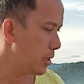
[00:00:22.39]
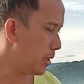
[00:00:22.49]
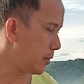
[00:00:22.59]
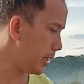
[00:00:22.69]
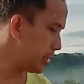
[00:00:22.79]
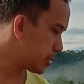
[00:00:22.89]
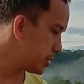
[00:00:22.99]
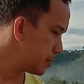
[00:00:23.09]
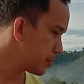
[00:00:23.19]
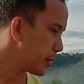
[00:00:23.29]
Now guys,
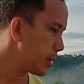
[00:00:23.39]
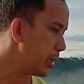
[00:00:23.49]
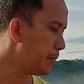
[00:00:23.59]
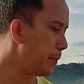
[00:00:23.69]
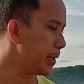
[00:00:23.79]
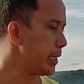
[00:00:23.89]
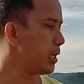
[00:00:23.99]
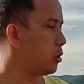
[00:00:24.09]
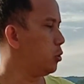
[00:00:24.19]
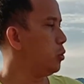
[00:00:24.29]

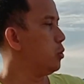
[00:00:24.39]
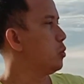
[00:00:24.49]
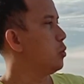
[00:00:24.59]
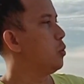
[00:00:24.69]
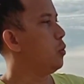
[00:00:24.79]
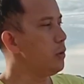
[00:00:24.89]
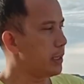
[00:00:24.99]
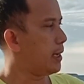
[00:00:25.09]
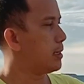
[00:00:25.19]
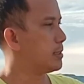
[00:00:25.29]
ipapakita ko
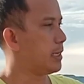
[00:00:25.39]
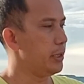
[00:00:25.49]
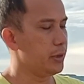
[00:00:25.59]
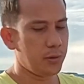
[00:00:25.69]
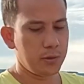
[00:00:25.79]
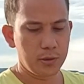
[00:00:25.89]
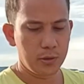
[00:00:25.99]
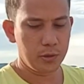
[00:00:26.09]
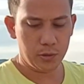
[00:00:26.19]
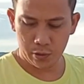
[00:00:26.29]
una sa inyo
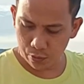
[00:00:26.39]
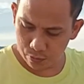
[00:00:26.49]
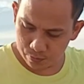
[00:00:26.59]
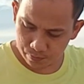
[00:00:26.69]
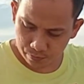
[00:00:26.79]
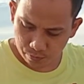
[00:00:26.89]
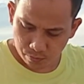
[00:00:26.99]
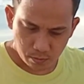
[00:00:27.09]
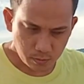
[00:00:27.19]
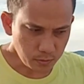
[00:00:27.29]
yung
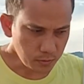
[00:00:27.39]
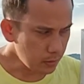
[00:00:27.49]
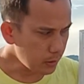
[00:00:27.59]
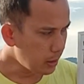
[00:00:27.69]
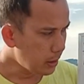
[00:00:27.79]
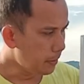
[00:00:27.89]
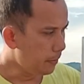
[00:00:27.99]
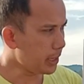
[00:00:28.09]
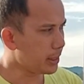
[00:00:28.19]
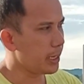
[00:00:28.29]

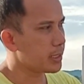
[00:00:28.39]
metrics